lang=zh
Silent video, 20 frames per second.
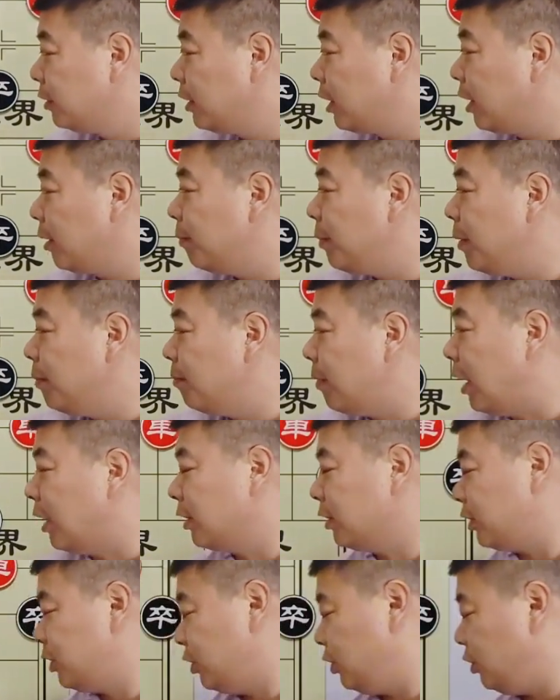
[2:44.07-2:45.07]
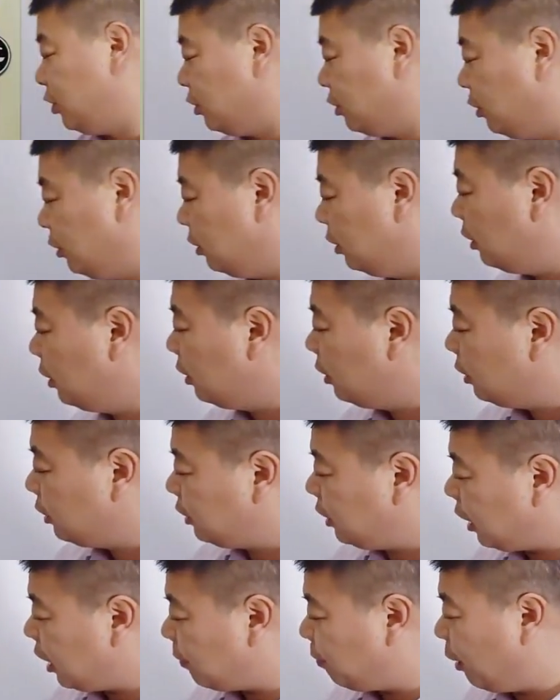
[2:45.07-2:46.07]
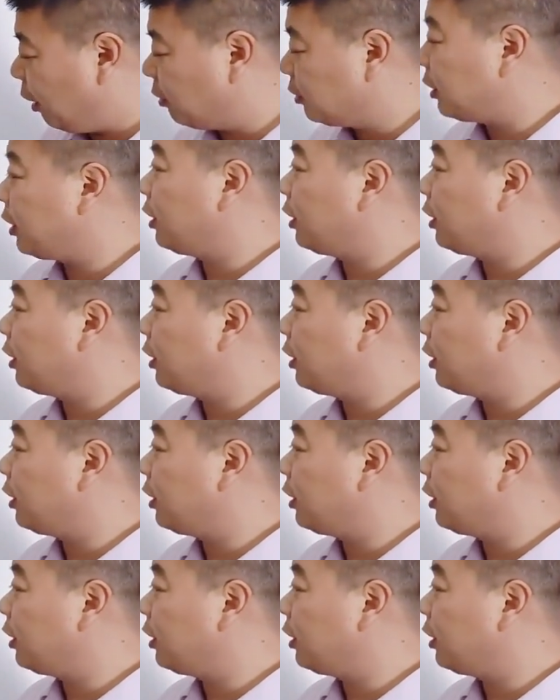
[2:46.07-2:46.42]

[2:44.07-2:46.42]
这个兵马上吃死，这个炮在